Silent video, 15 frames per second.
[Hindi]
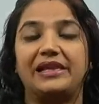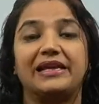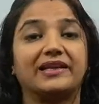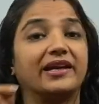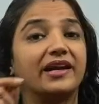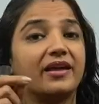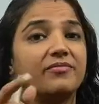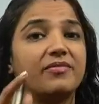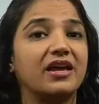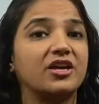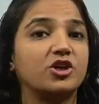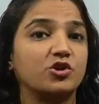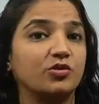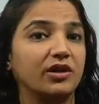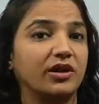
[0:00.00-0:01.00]
लिखते तो टाइम
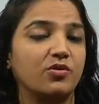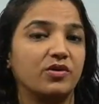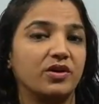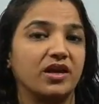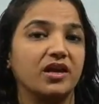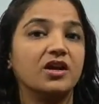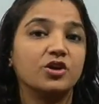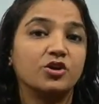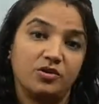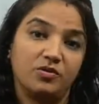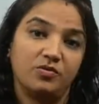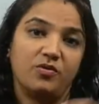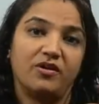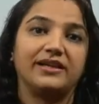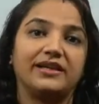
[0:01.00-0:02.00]
मैं एस्टो लिखूंगी
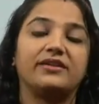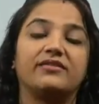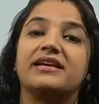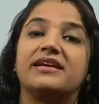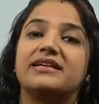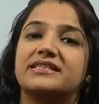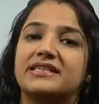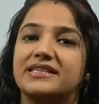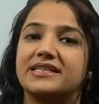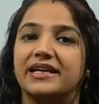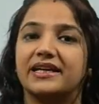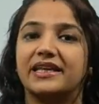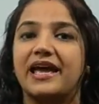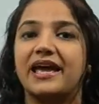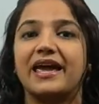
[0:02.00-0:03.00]
क्योंकि मॉलिक्यूल
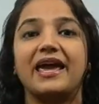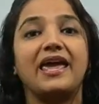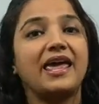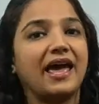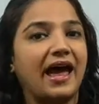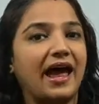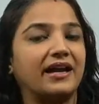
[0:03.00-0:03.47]
एग्जिस्ट करता है